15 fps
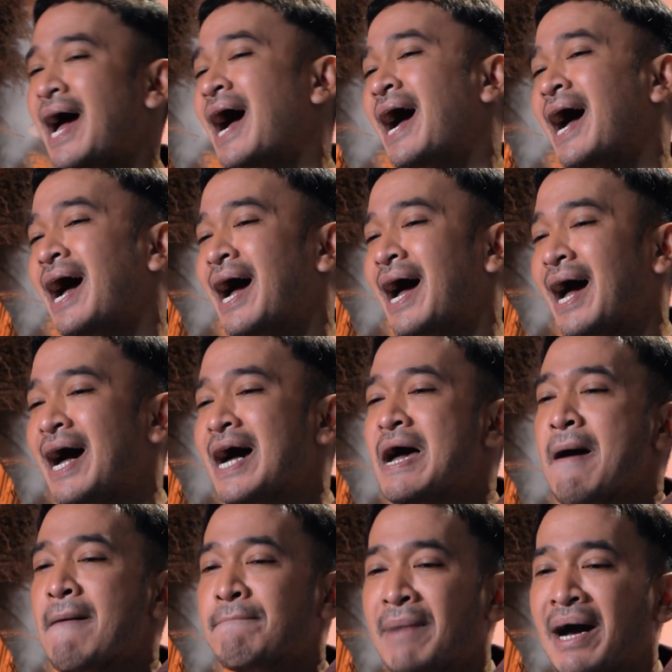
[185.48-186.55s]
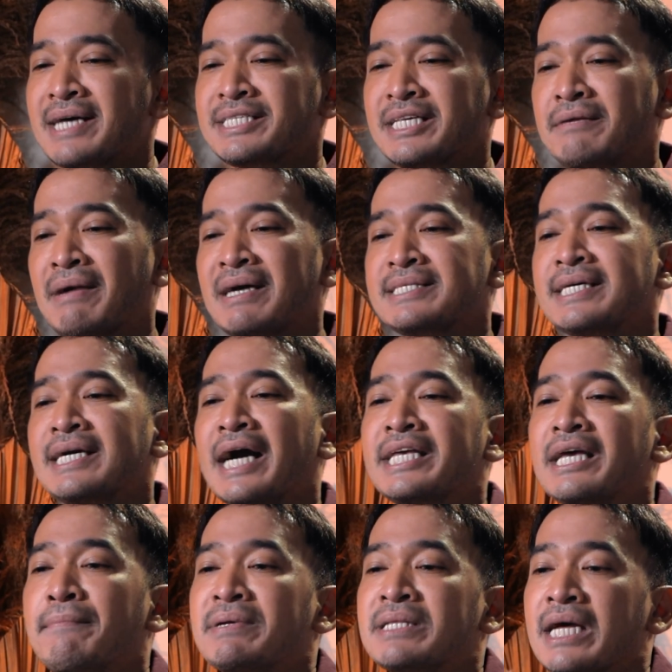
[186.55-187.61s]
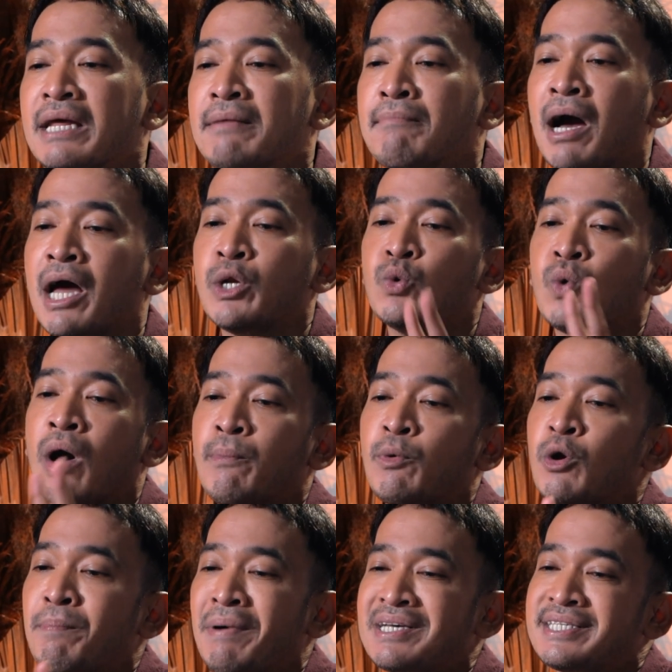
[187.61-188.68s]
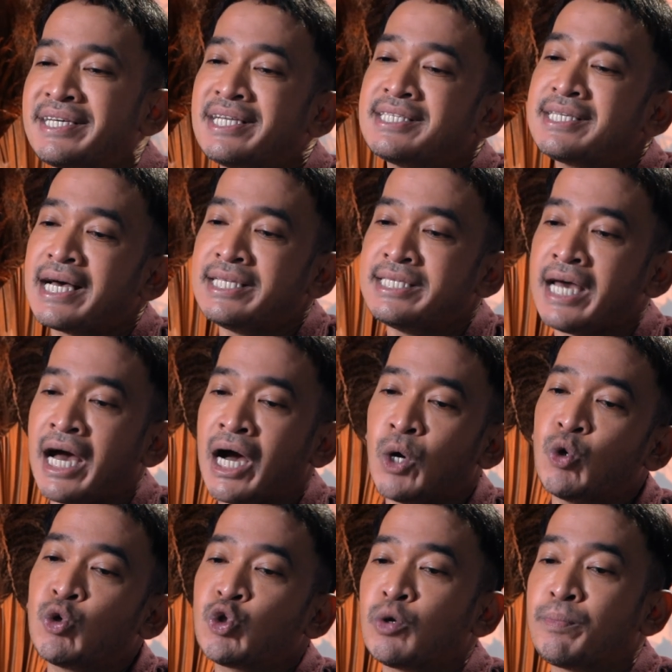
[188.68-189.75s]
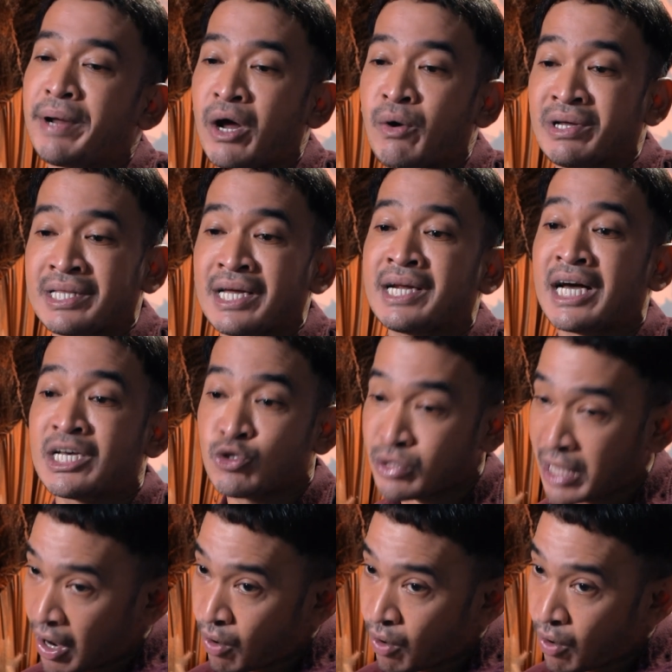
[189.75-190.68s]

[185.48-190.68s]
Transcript: Nah, masing-masing hanya menerima 20 pasien saja untuk perawatan kasus